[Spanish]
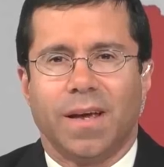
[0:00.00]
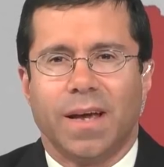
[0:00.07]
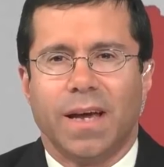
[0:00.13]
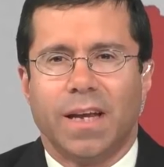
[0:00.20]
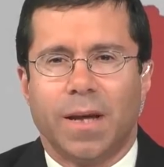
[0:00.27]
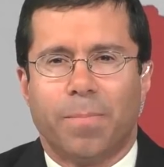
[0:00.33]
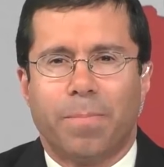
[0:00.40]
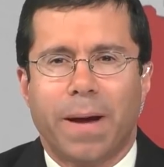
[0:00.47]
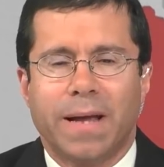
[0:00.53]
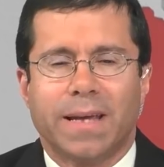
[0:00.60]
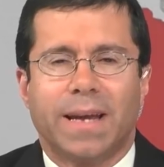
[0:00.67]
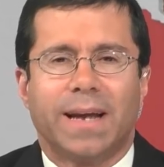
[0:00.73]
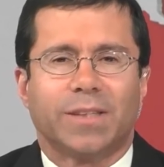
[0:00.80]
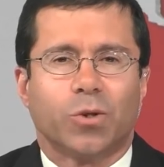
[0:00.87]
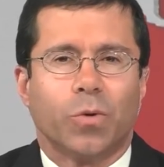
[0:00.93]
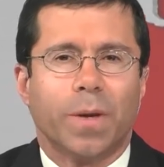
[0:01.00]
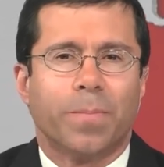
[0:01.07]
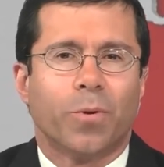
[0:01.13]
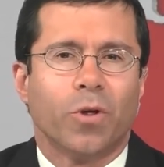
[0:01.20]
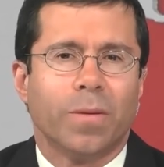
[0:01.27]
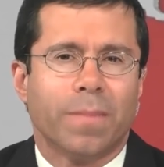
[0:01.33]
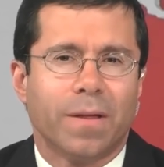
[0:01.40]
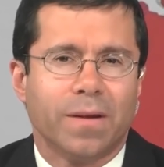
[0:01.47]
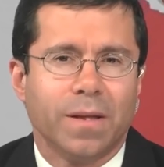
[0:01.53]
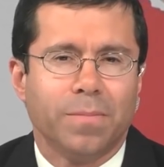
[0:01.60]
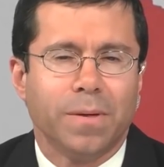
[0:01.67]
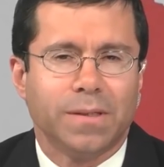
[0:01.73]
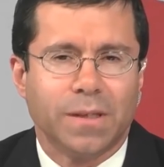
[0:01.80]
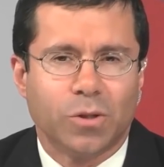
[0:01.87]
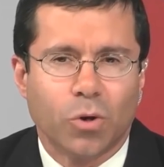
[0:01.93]
En España, el arzobispo de
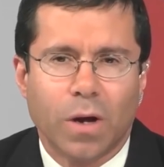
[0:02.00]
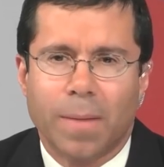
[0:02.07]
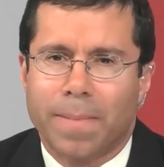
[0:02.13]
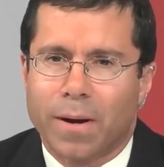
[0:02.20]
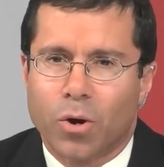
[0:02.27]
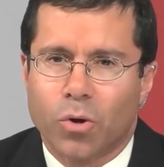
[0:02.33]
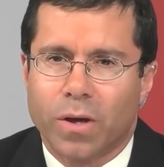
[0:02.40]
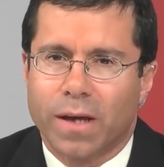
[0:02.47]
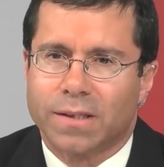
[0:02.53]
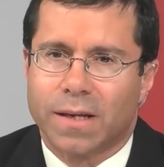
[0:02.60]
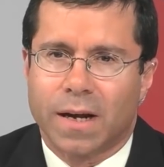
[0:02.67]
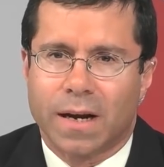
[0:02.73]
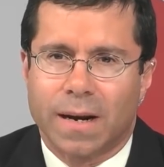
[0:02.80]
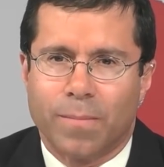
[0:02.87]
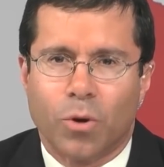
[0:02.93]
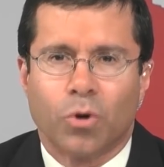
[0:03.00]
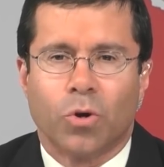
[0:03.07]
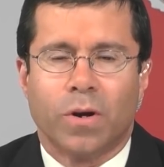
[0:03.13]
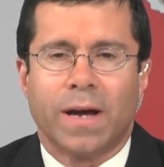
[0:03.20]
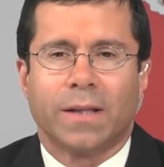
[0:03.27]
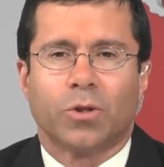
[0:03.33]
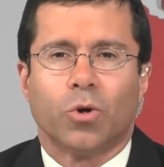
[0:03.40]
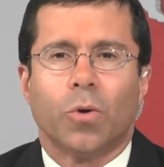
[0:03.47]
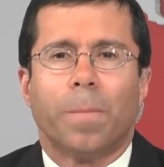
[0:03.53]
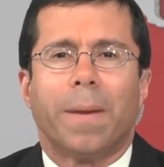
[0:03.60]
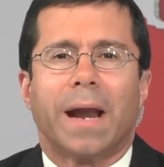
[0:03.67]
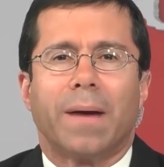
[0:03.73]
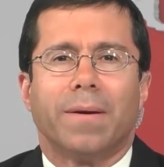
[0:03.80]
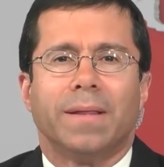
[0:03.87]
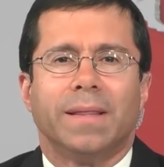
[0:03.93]
Madrid visitó la parroquia San Ramón Nonato
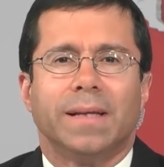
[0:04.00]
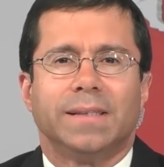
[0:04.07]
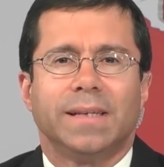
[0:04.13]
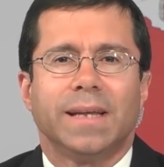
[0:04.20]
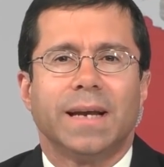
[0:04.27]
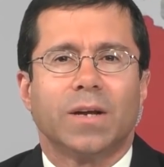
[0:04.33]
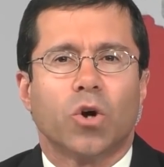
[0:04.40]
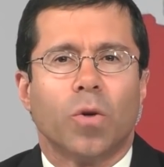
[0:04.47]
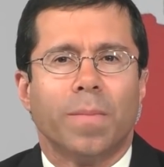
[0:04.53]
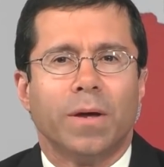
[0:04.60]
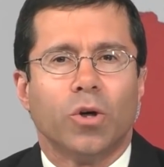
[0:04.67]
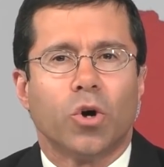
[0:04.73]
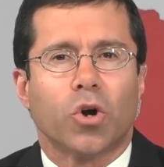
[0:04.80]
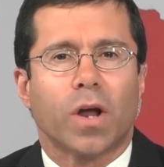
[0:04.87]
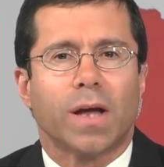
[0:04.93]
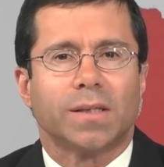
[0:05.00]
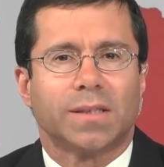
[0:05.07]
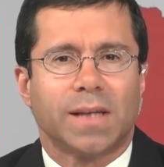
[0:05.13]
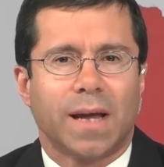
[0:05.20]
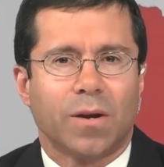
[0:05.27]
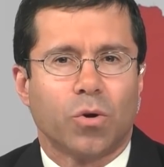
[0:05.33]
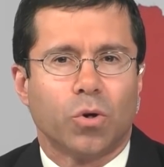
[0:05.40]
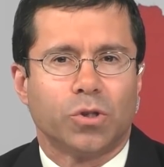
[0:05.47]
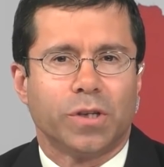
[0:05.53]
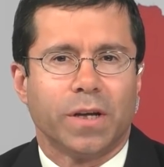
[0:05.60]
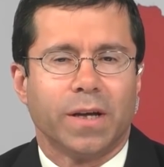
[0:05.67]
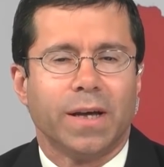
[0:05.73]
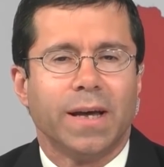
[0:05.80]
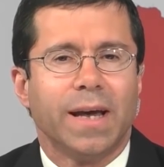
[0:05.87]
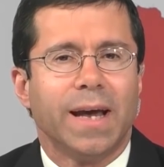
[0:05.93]
para bendecir el comedor San
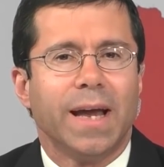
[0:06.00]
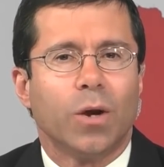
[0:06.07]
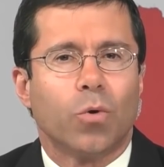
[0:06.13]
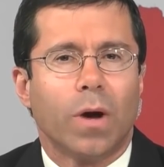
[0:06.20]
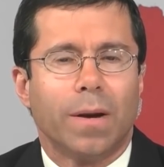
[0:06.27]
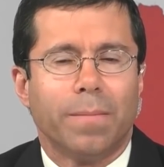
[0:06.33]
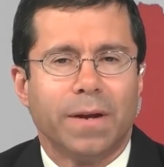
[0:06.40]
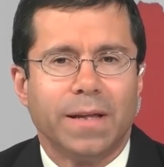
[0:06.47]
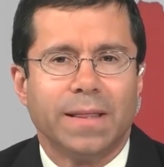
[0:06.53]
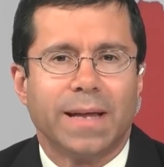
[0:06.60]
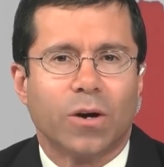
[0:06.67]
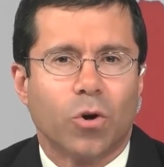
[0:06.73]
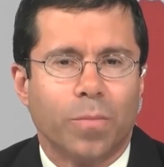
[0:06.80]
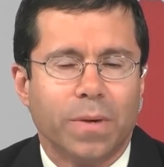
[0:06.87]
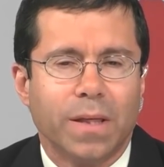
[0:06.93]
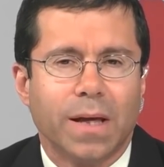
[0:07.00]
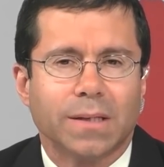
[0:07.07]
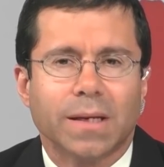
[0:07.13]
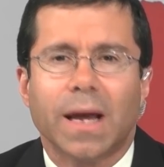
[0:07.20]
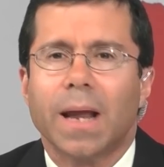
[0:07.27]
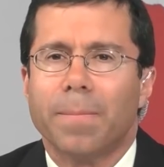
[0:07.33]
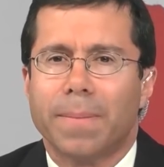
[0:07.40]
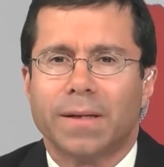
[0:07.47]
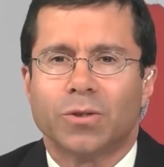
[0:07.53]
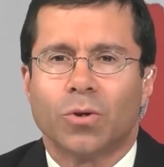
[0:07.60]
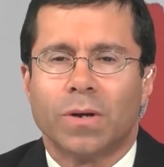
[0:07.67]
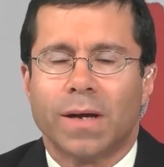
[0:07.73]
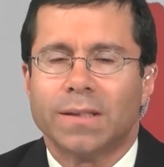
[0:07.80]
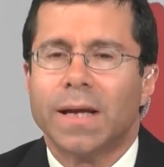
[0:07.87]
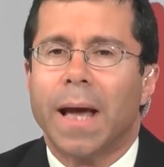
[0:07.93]
José, el cual brinda comidas a las
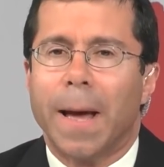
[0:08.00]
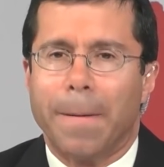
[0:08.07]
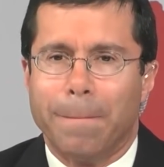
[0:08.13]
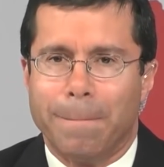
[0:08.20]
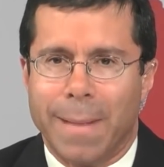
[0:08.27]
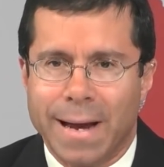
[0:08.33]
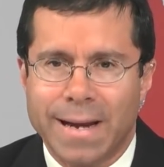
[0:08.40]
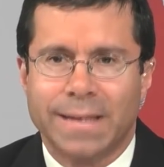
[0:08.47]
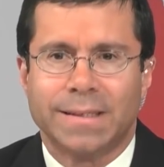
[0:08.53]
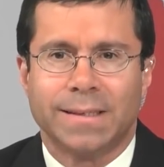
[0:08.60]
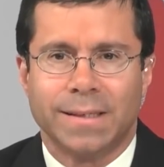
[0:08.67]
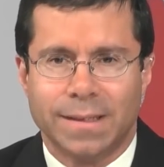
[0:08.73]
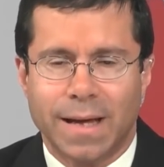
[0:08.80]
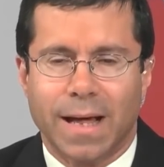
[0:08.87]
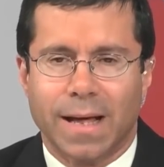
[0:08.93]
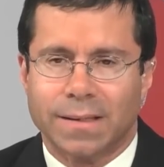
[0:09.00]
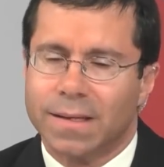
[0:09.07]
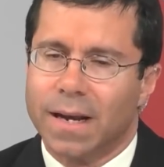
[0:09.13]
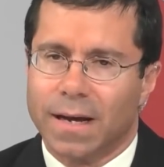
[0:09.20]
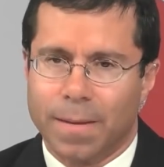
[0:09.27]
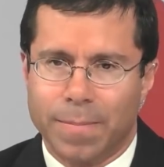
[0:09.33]
personas más necesitadas de la